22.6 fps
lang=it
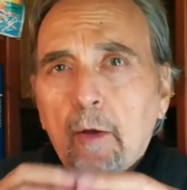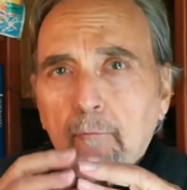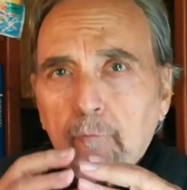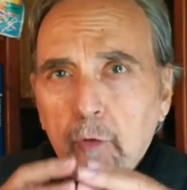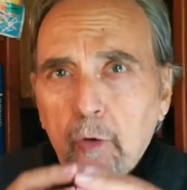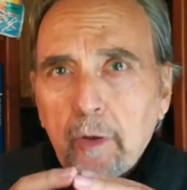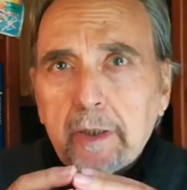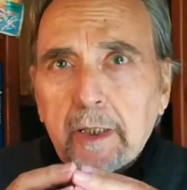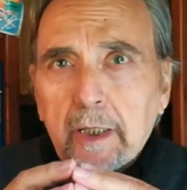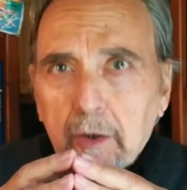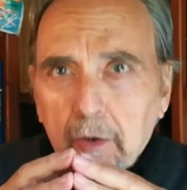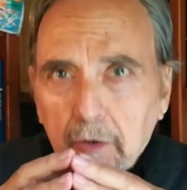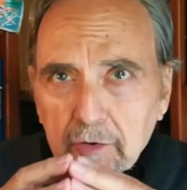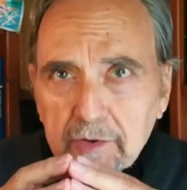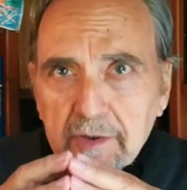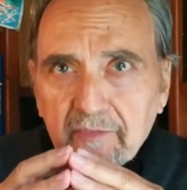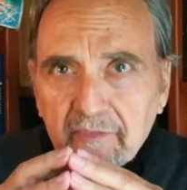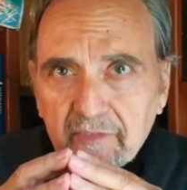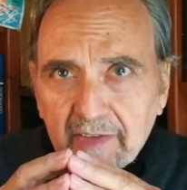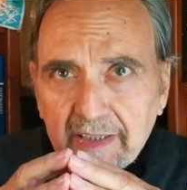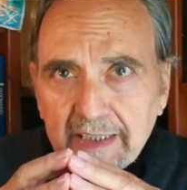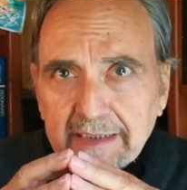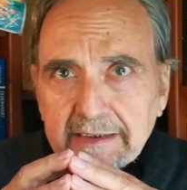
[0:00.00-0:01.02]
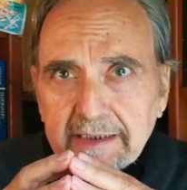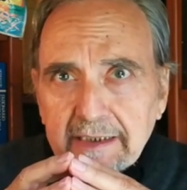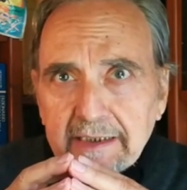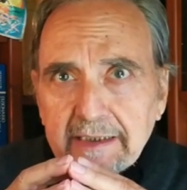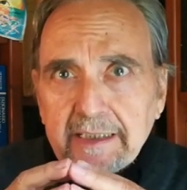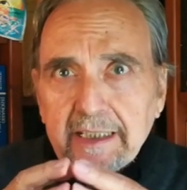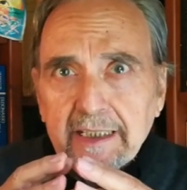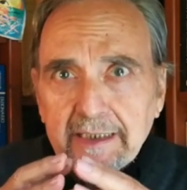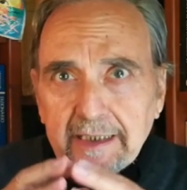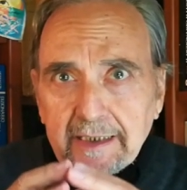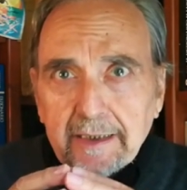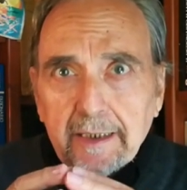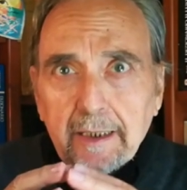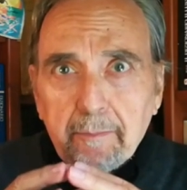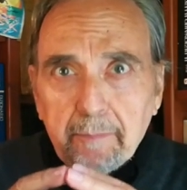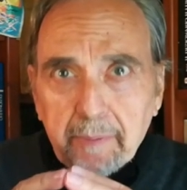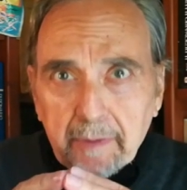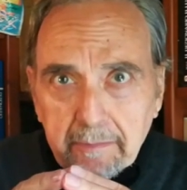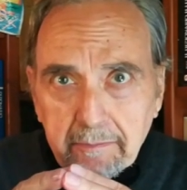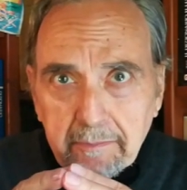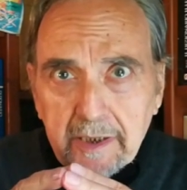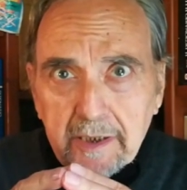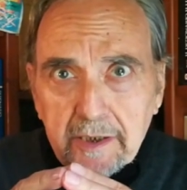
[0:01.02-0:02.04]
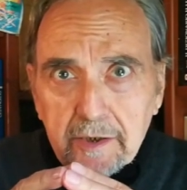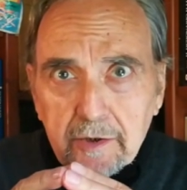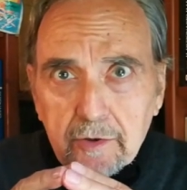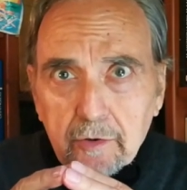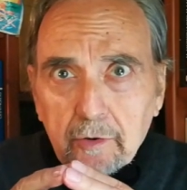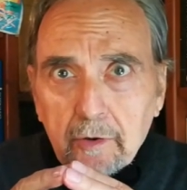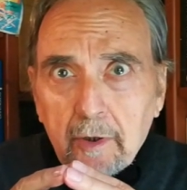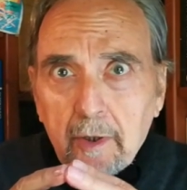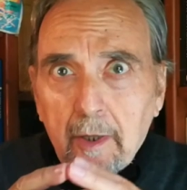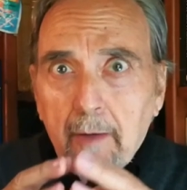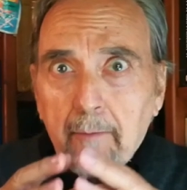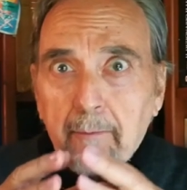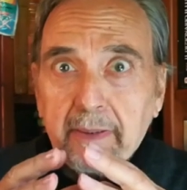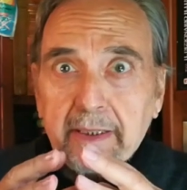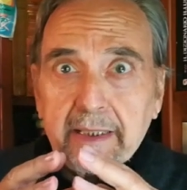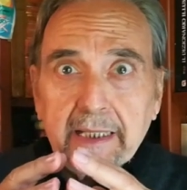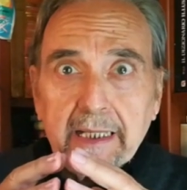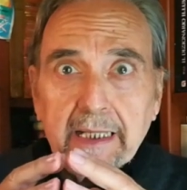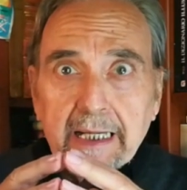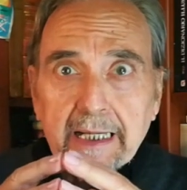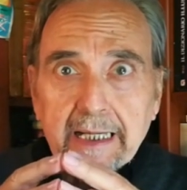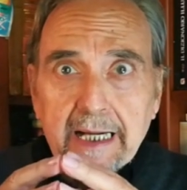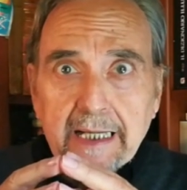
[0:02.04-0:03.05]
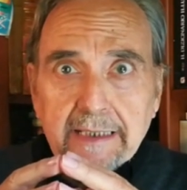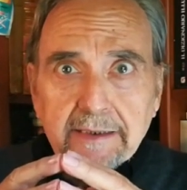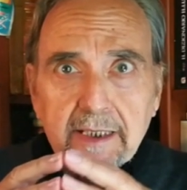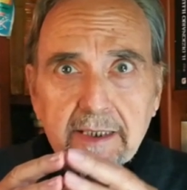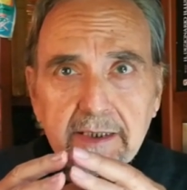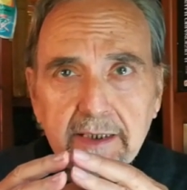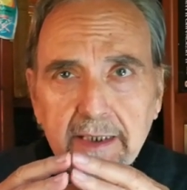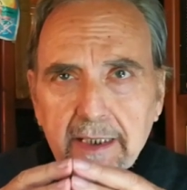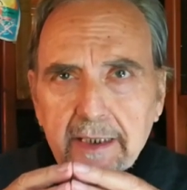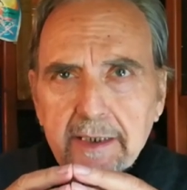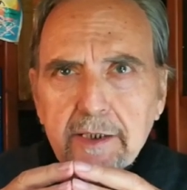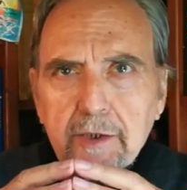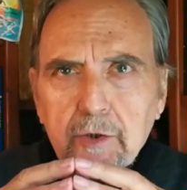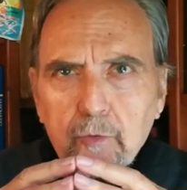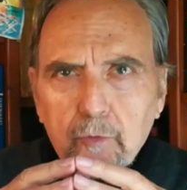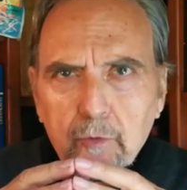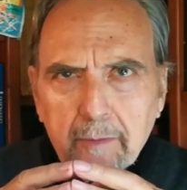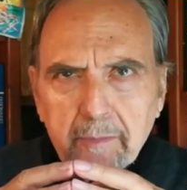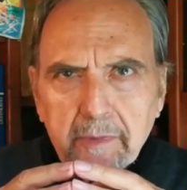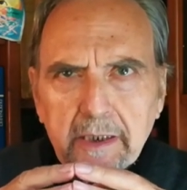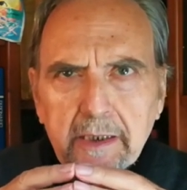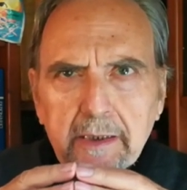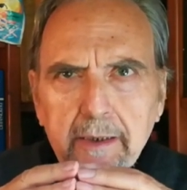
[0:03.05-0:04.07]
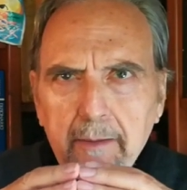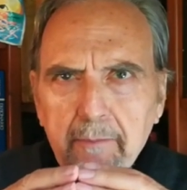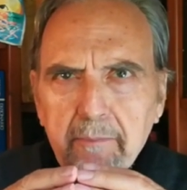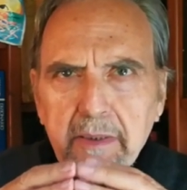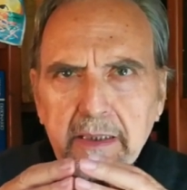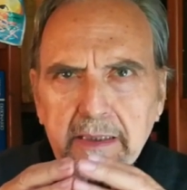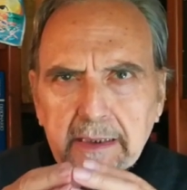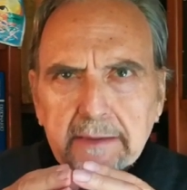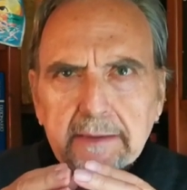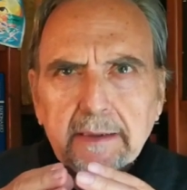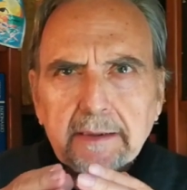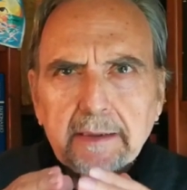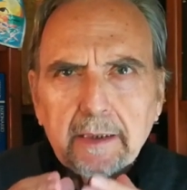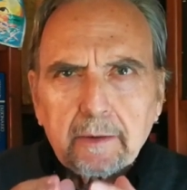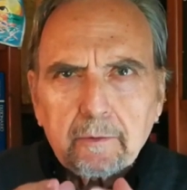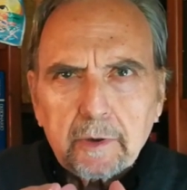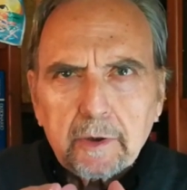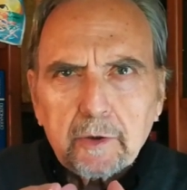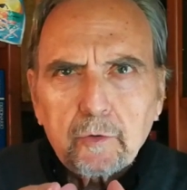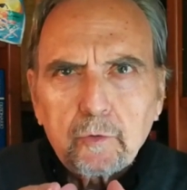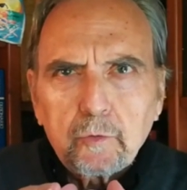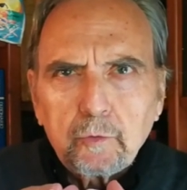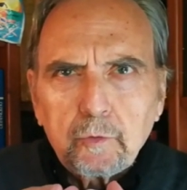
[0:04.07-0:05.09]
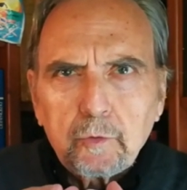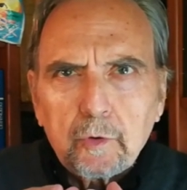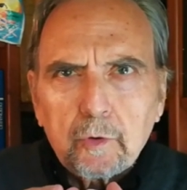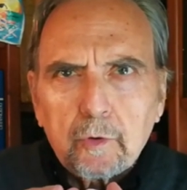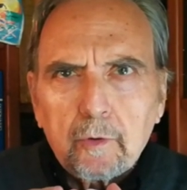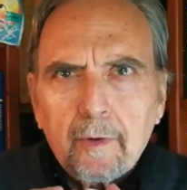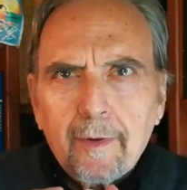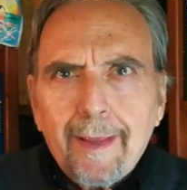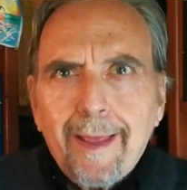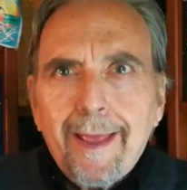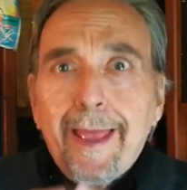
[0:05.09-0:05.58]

Voi che cosa fate? Chiedete il permesso perché la casa sarà sicuramente abitata da qualcuno.